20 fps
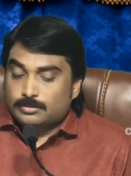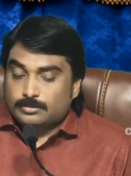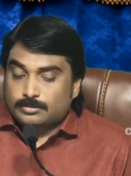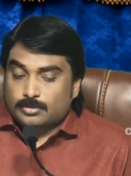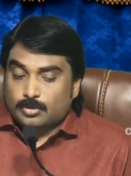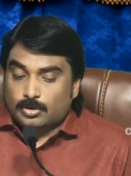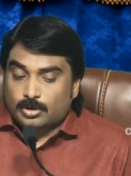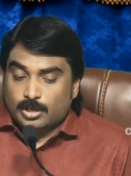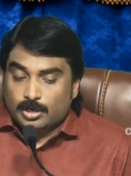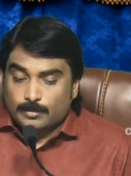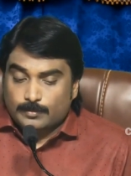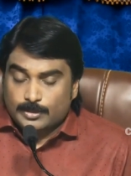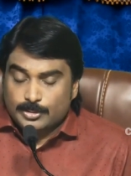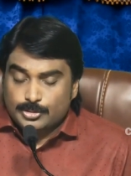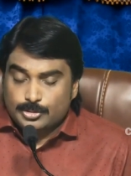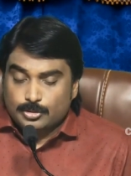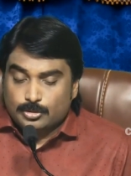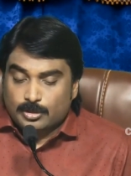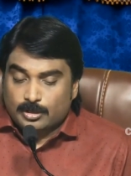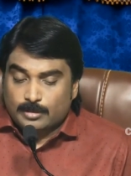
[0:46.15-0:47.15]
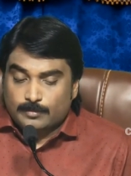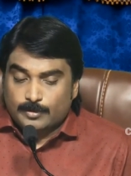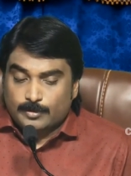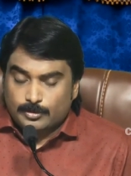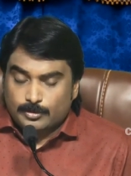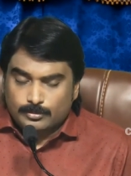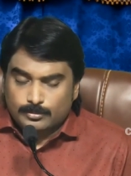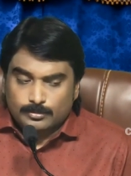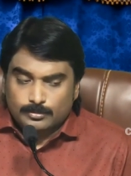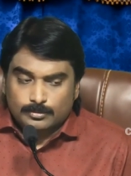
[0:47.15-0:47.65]
కొండల మధ్య కనబడు
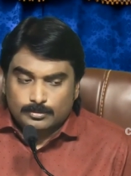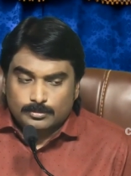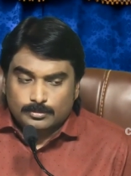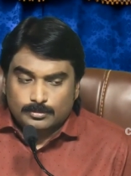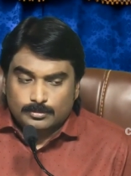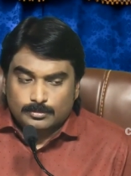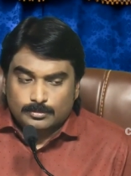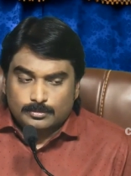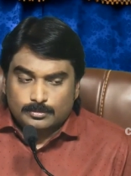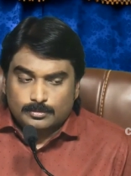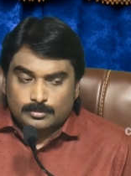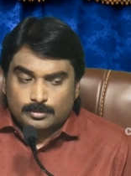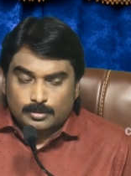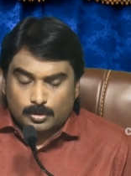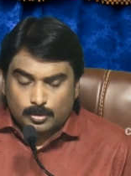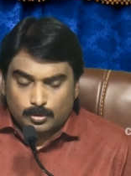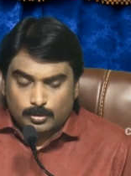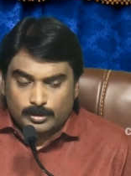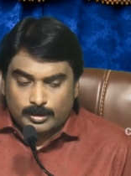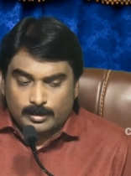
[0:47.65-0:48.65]
లోయ లోయ